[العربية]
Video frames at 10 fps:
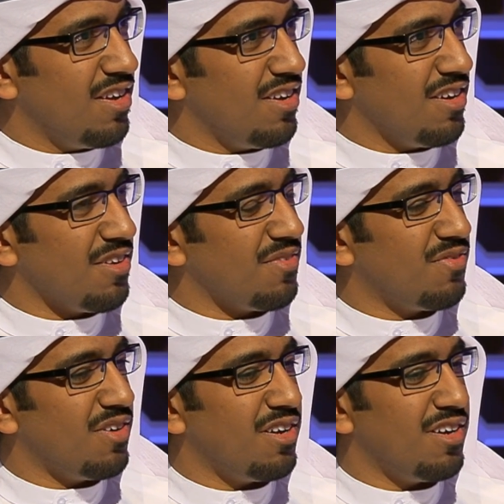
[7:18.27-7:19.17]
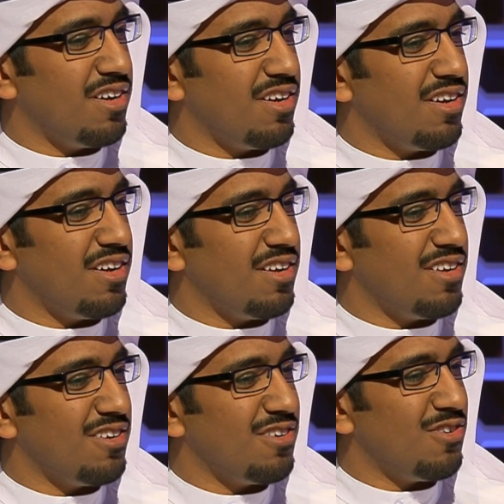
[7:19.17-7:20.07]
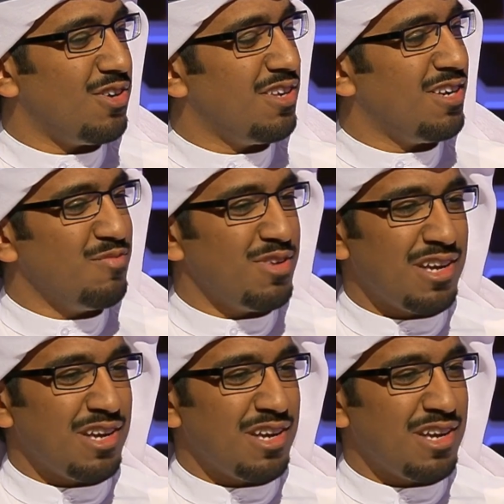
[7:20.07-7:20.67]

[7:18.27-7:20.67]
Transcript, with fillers: ايه فاحنا الحمد